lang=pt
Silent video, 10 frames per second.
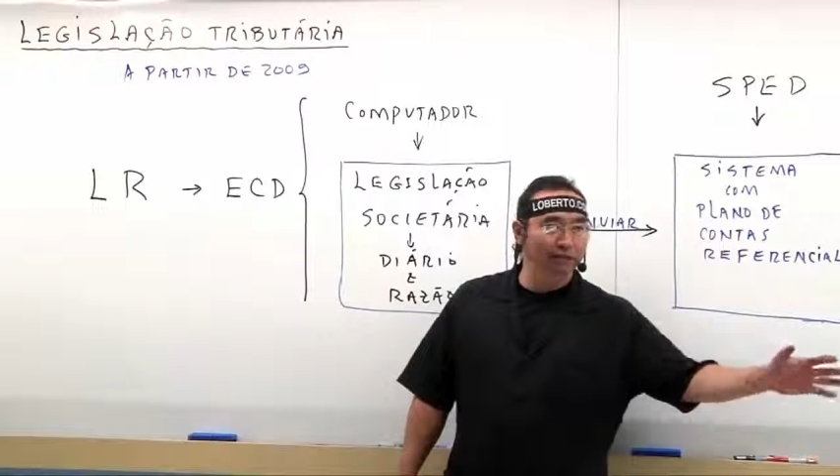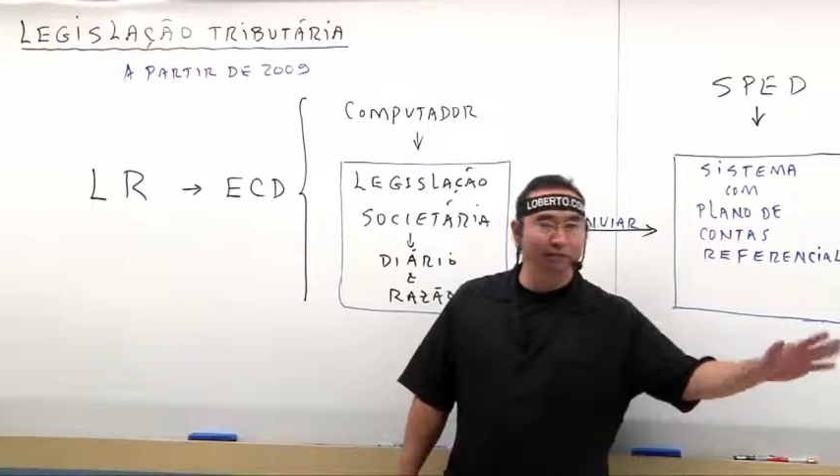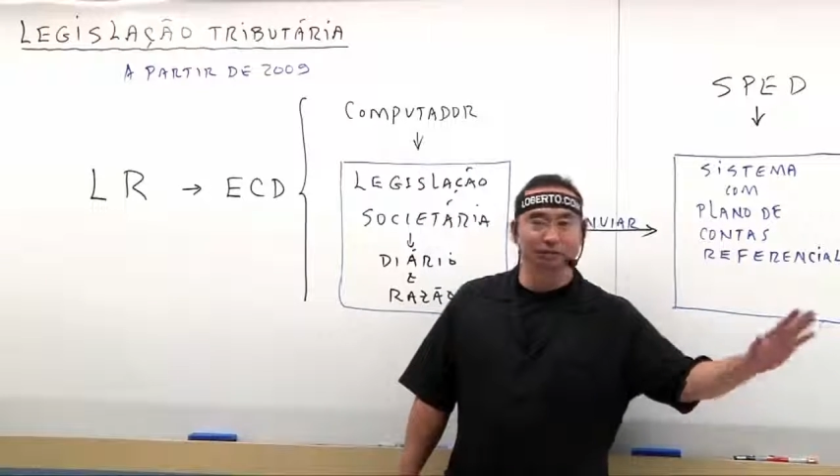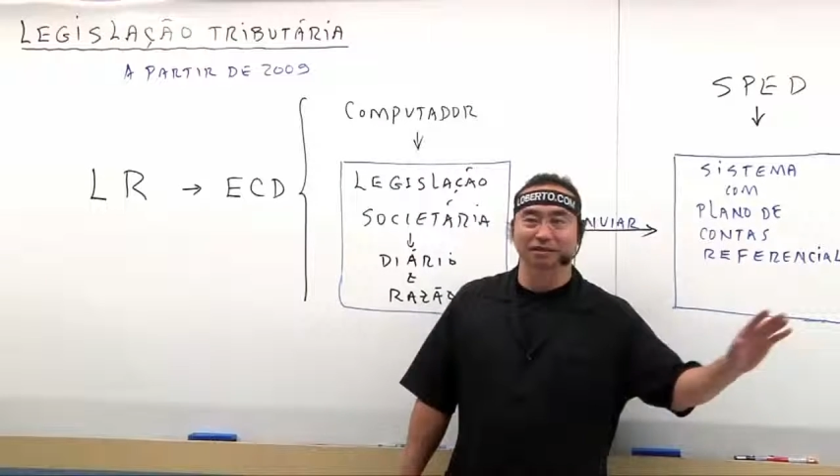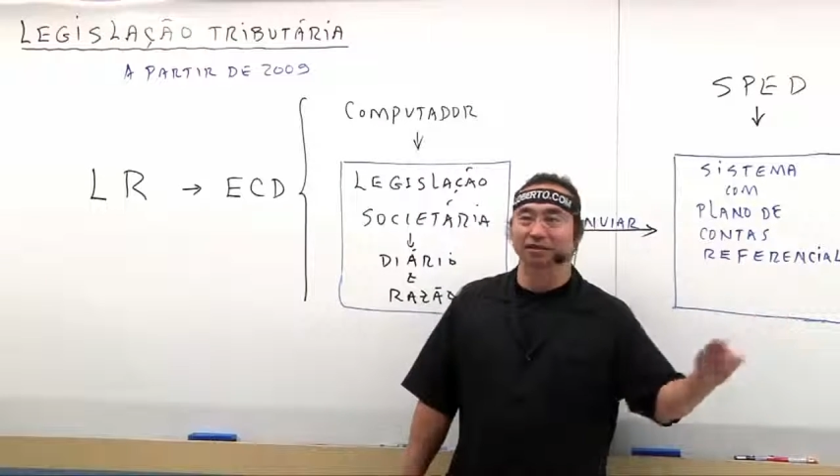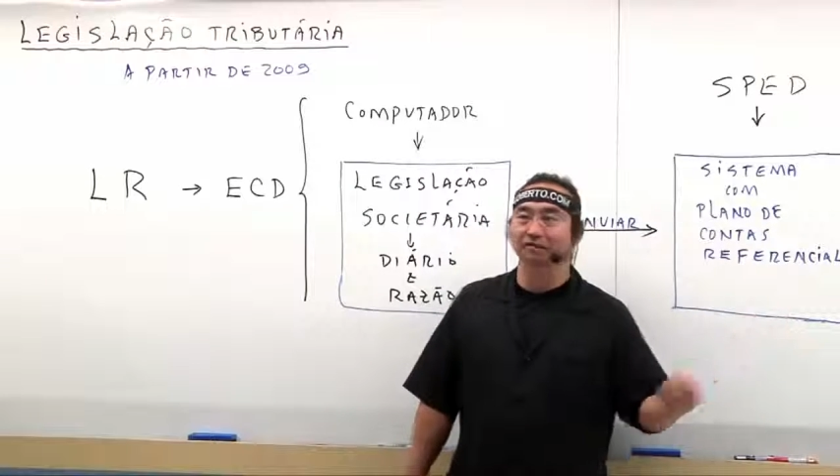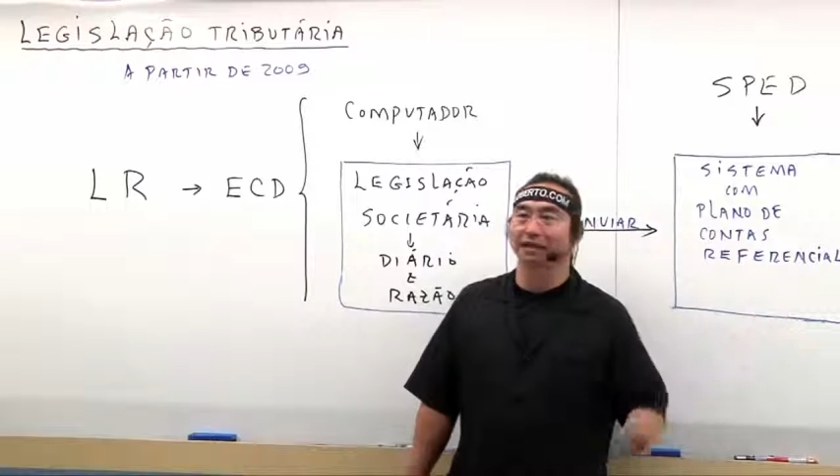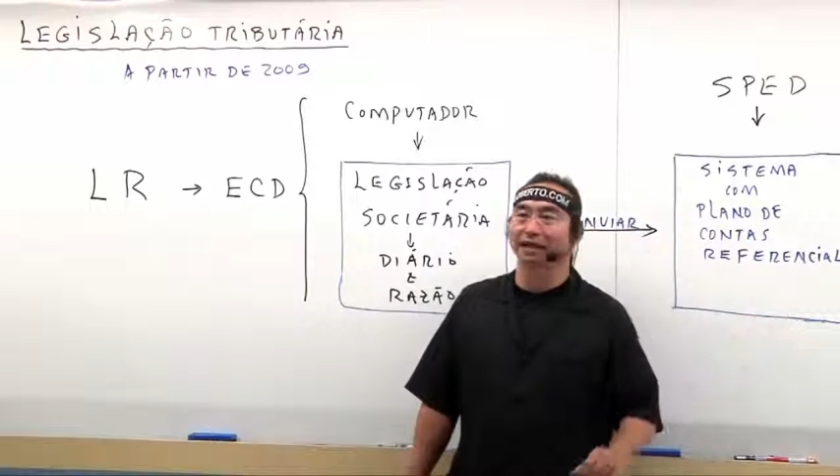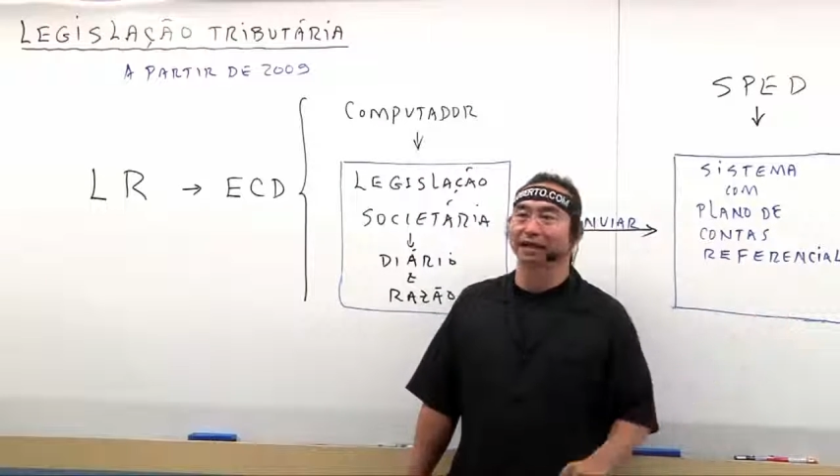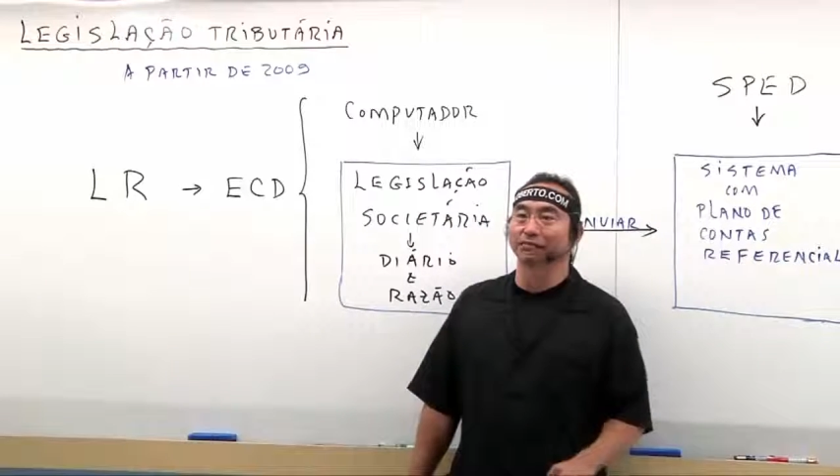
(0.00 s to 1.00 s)
e, se possível,
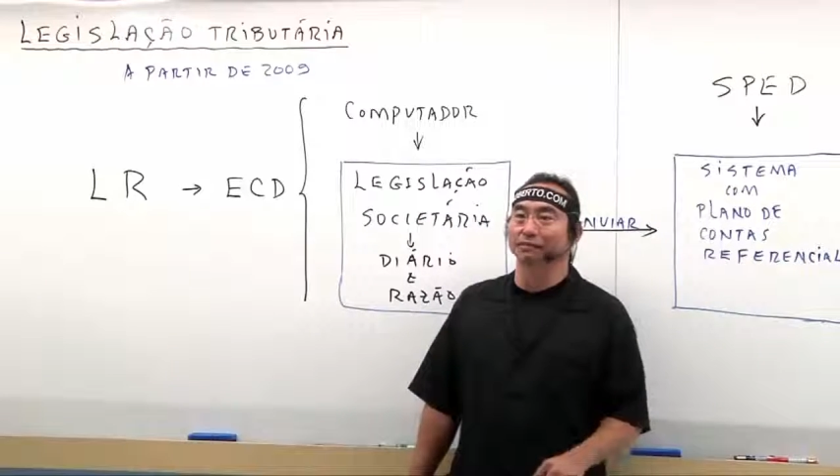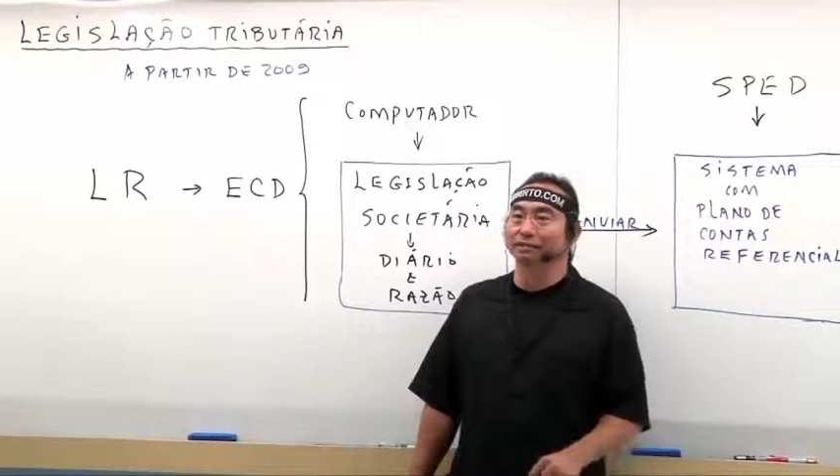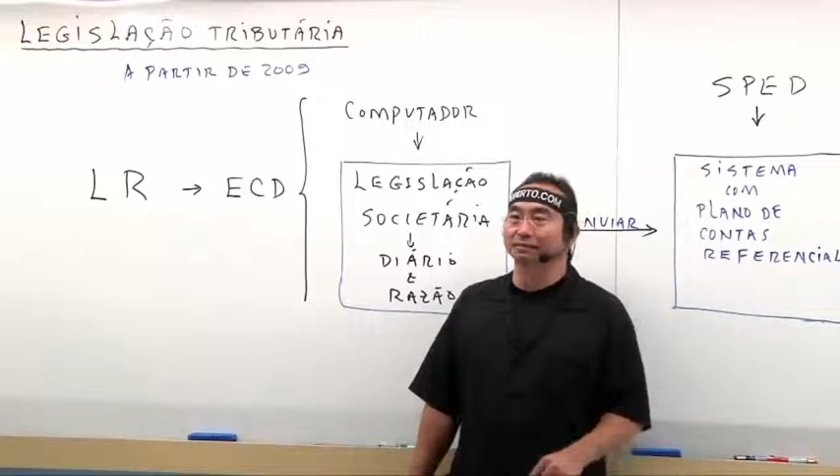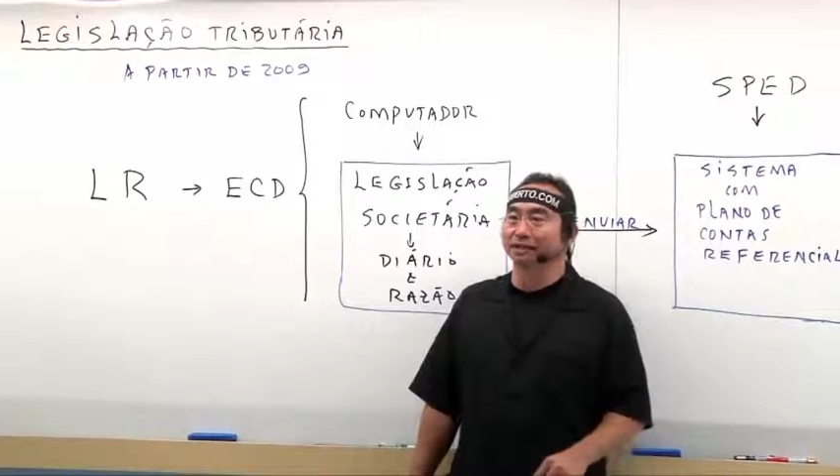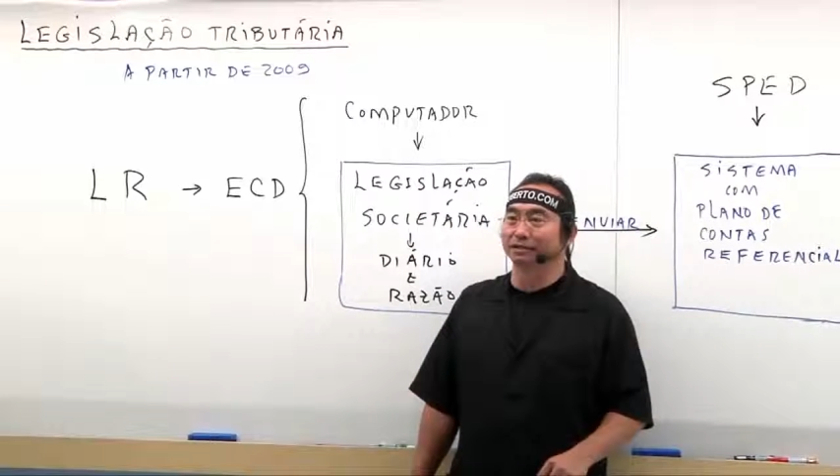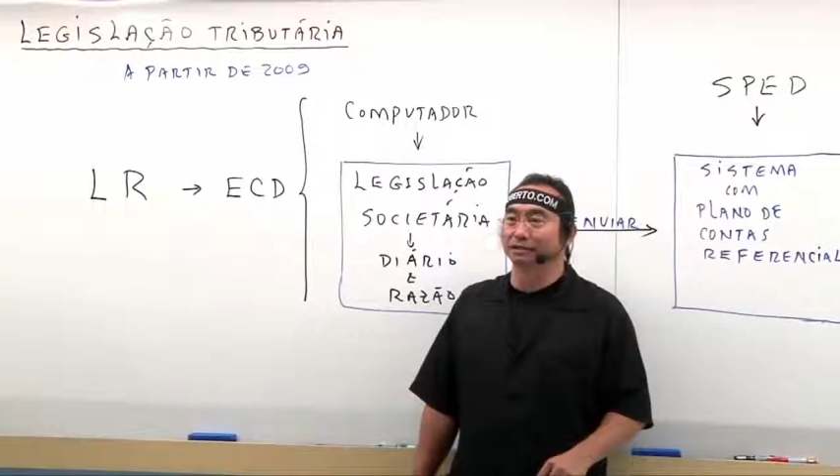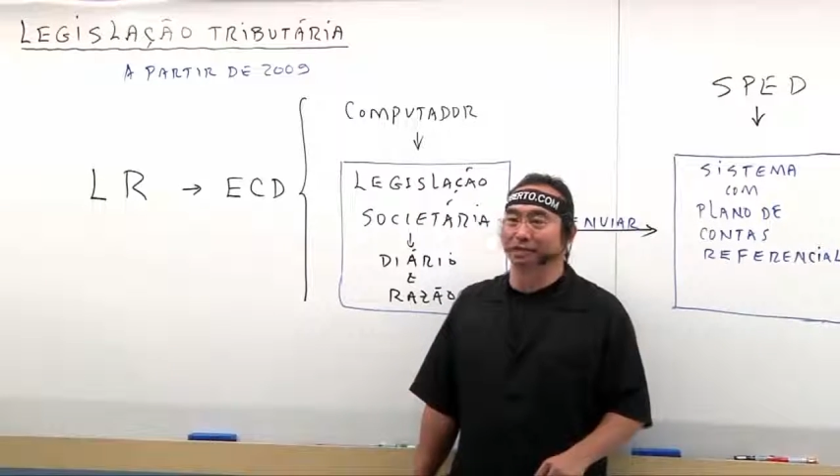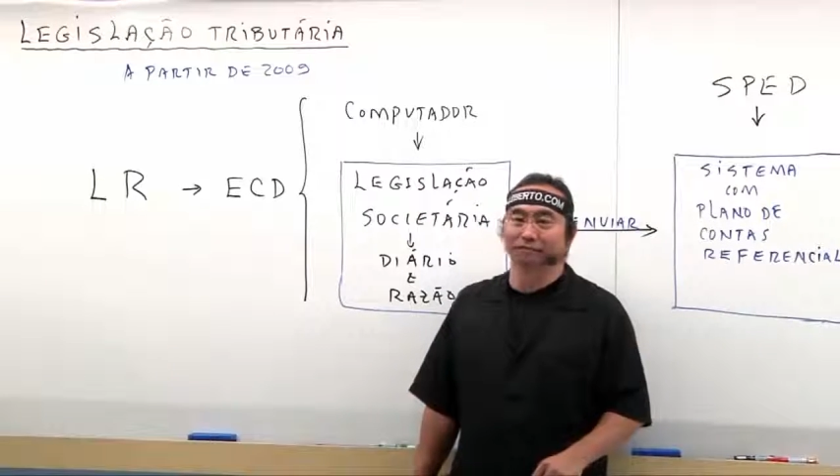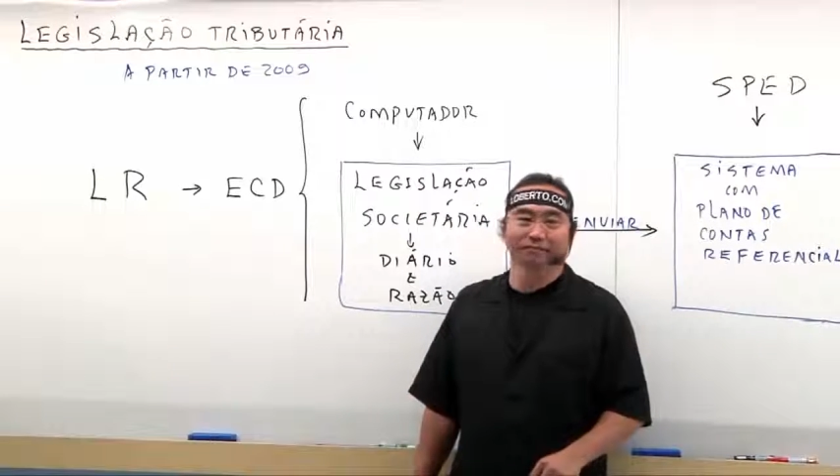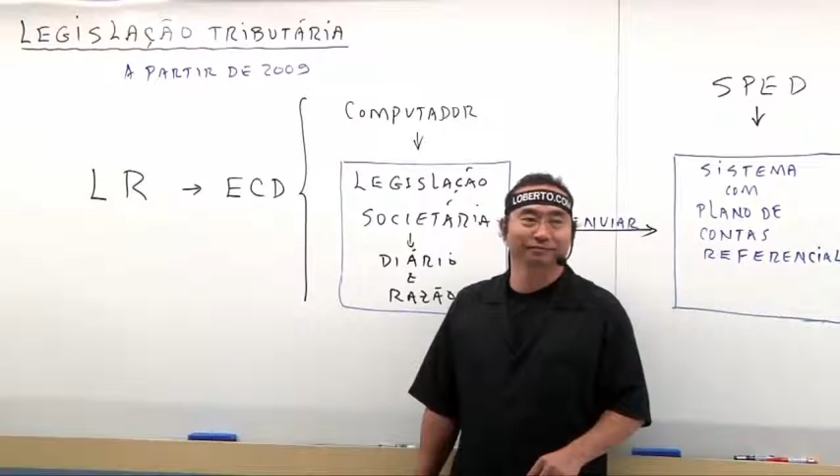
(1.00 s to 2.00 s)
chegar lá no Simples
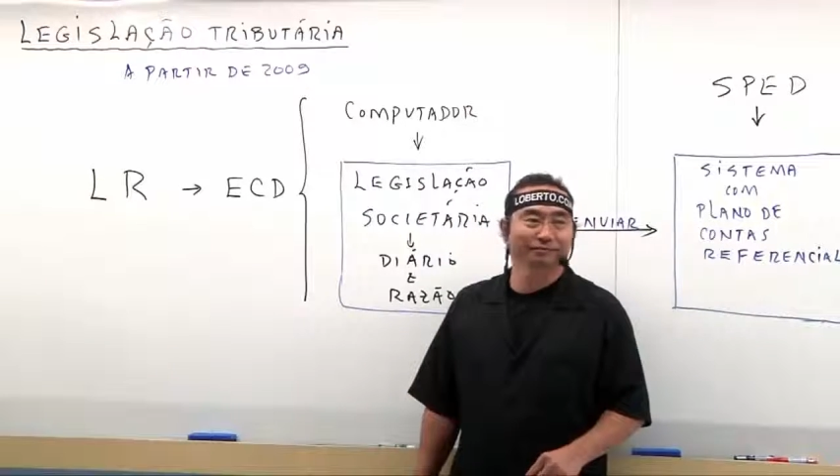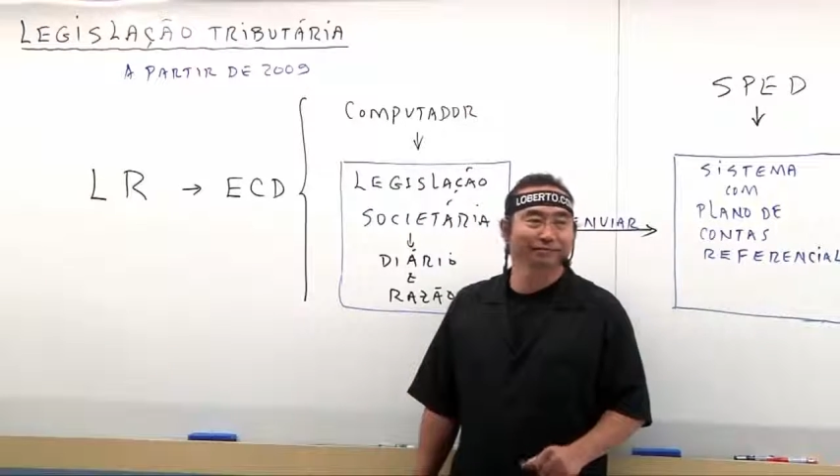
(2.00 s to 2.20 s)
Nacional.